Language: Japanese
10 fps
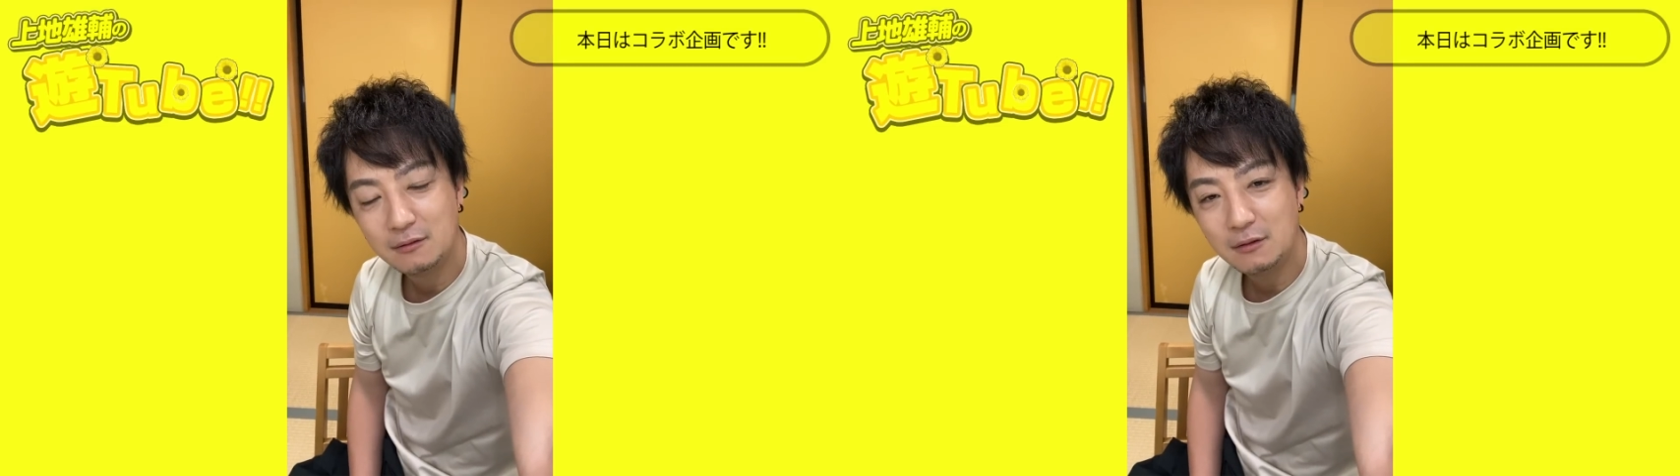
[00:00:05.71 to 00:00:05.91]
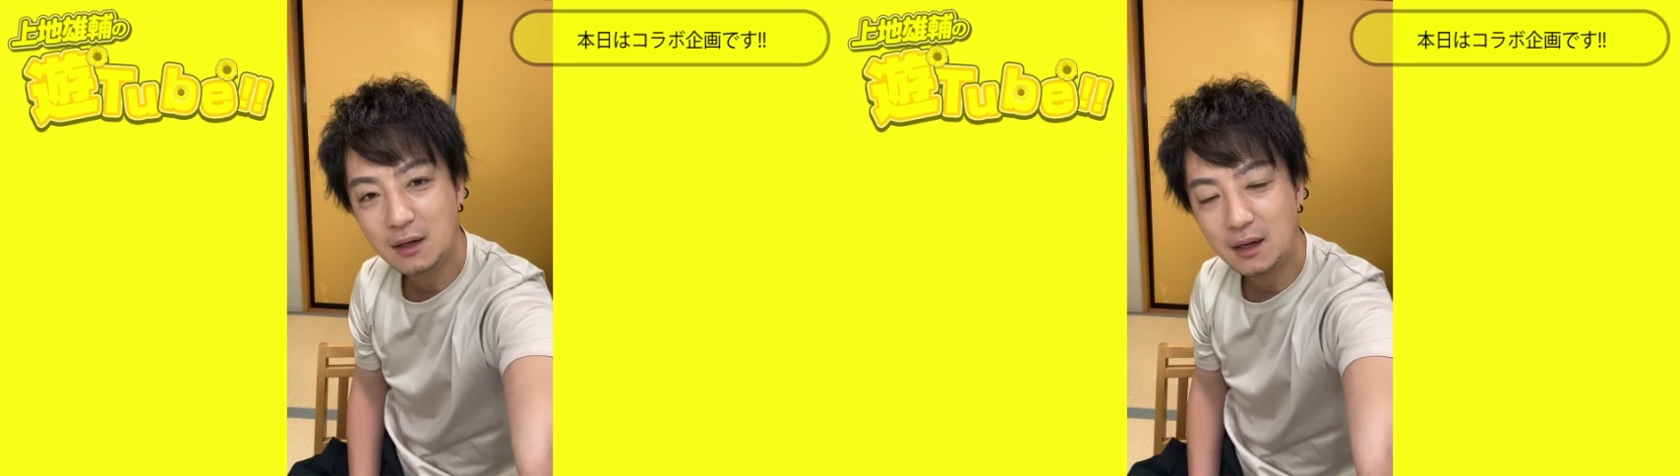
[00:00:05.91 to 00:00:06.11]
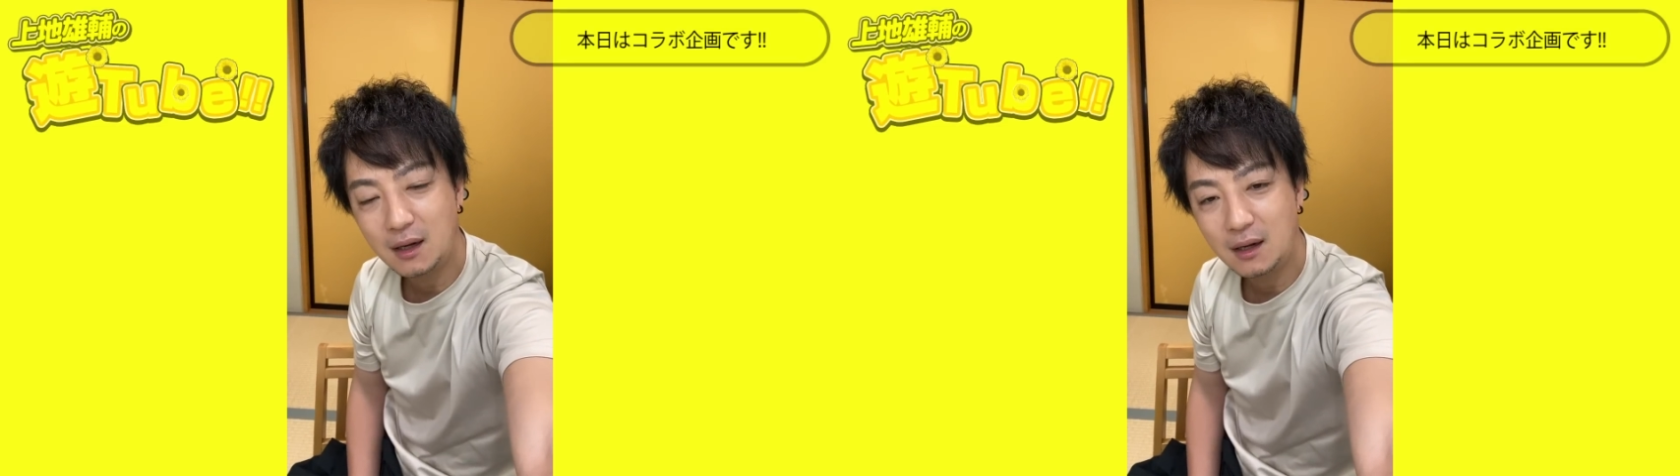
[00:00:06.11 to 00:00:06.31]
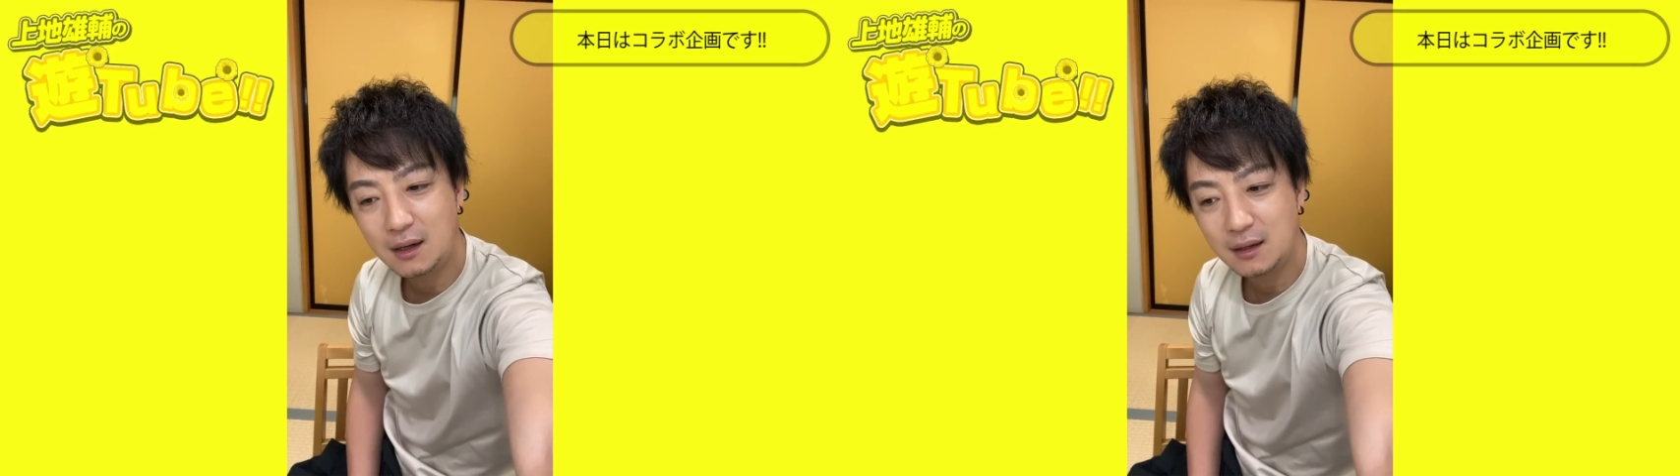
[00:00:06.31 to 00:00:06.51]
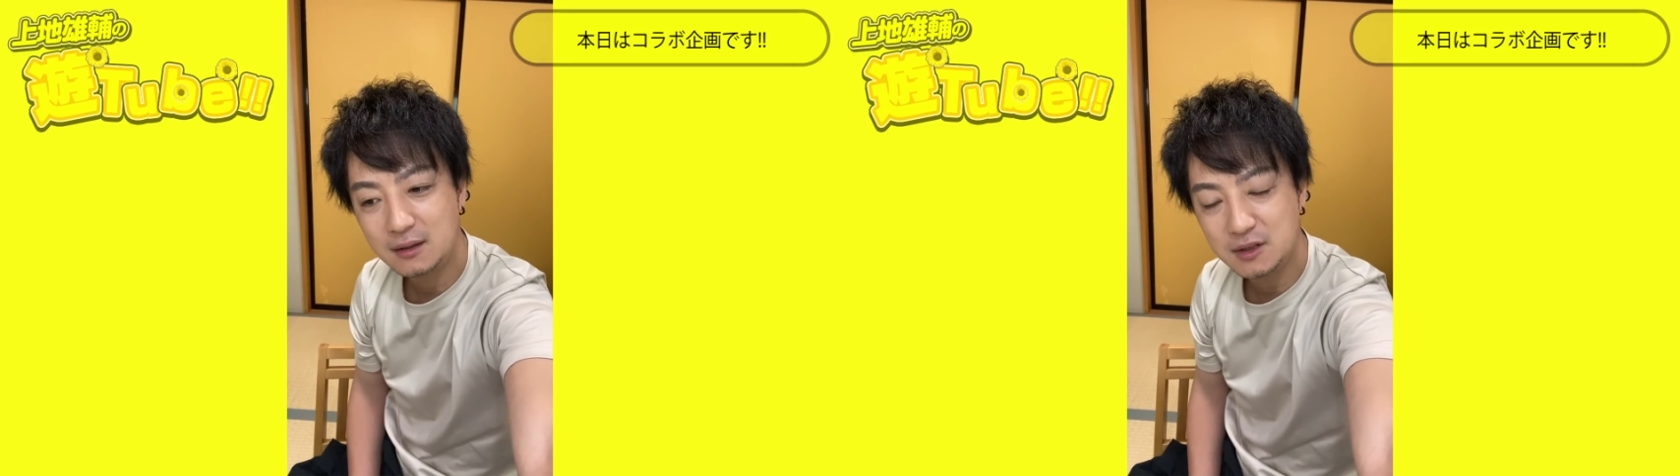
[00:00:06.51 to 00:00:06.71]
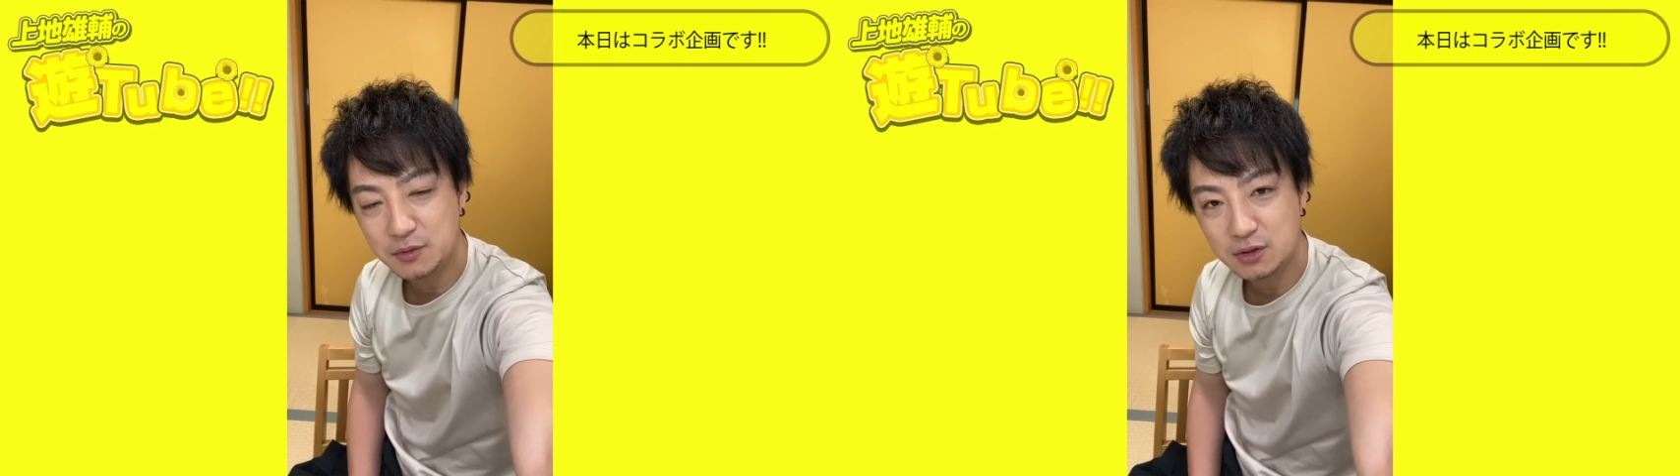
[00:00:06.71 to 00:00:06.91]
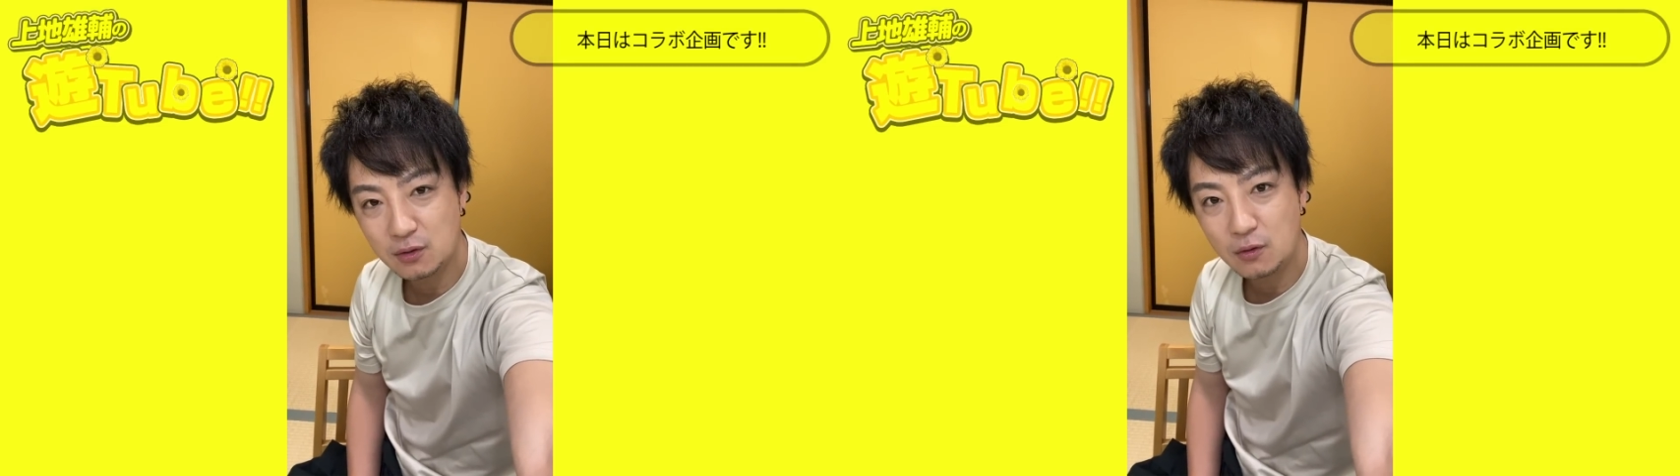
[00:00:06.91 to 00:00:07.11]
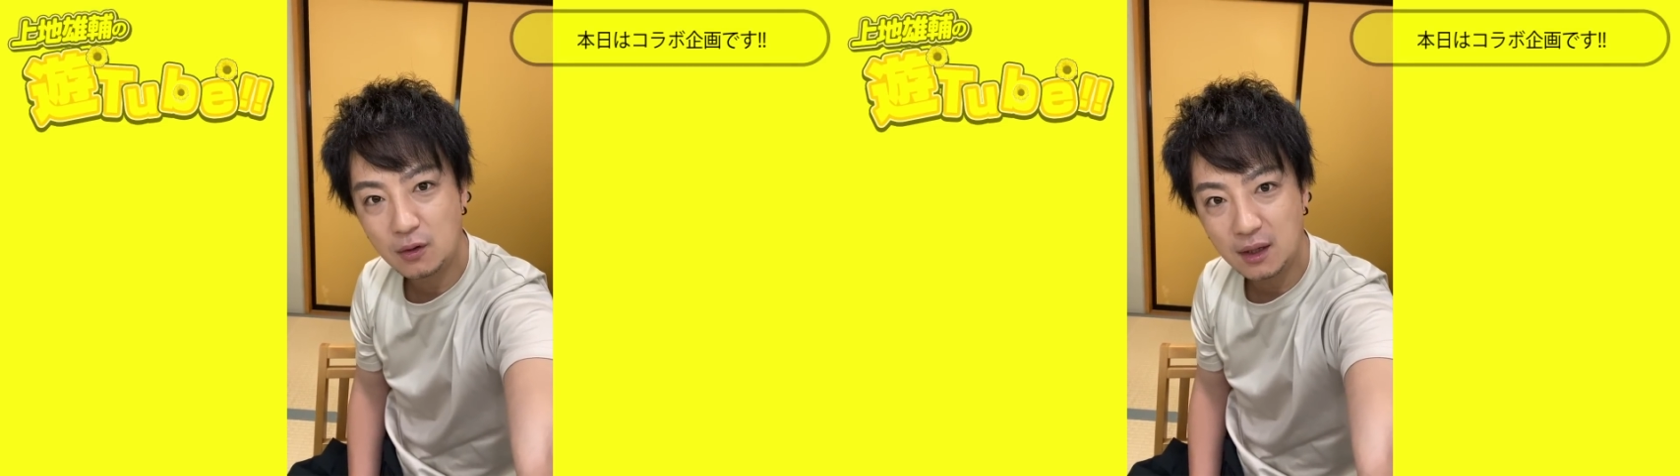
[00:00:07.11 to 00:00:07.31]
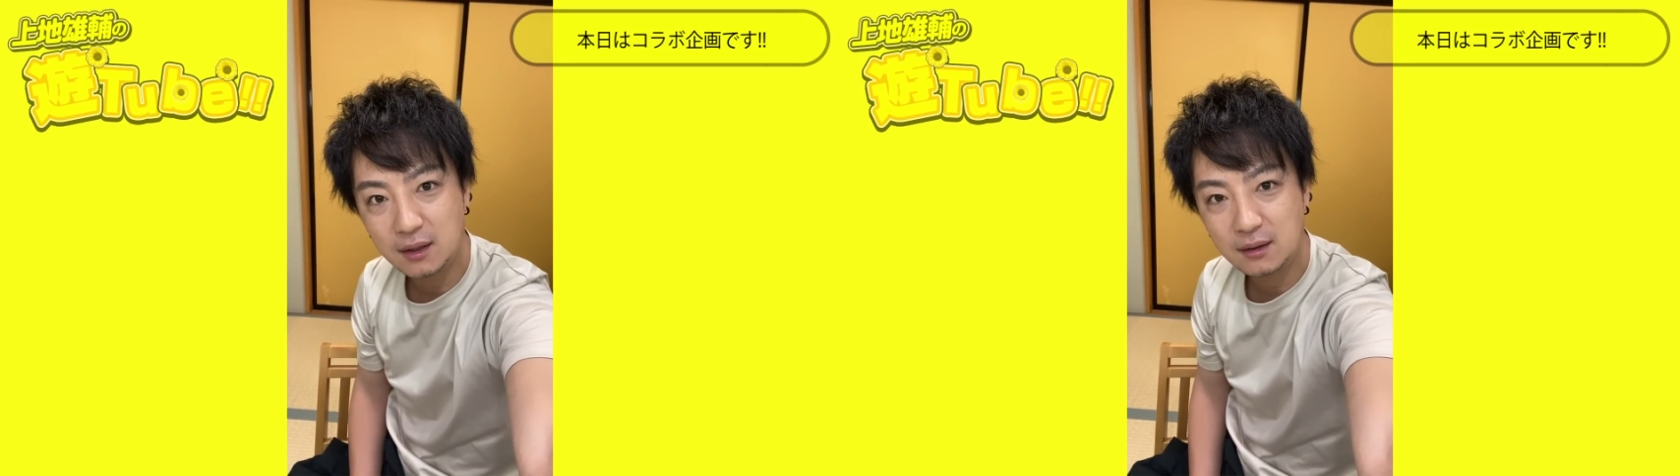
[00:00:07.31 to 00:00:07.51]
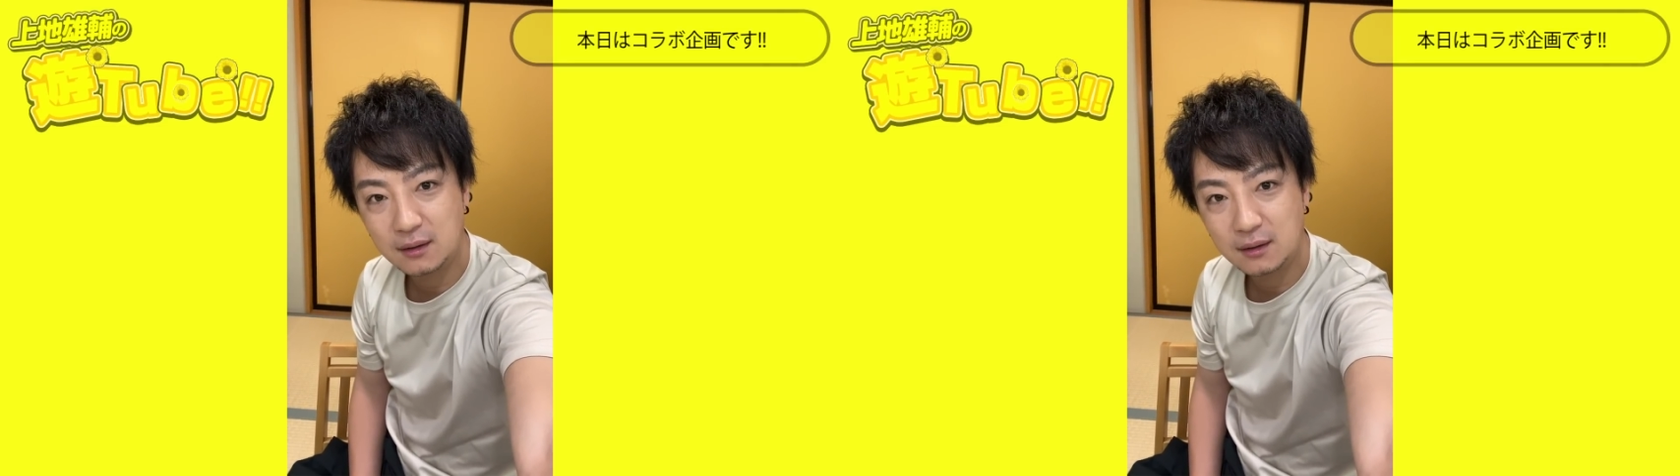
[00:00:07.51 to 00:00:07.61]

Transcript: 我が事務所の後輩、